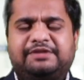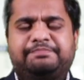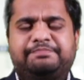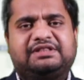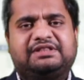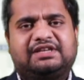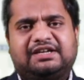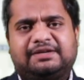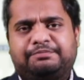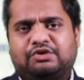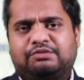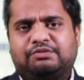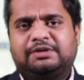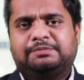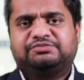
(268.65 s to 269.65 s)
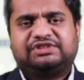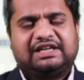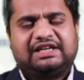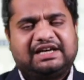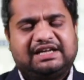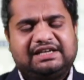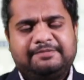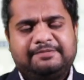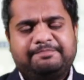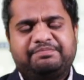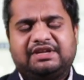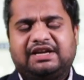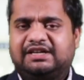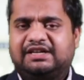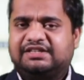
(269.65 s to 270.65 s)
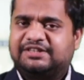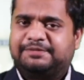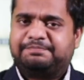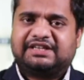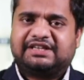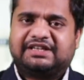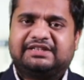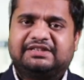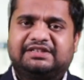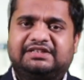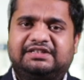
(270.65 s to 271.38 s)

पंद्रह प्रॉब्लम्स लगा ली हर चैप्टर के अंदर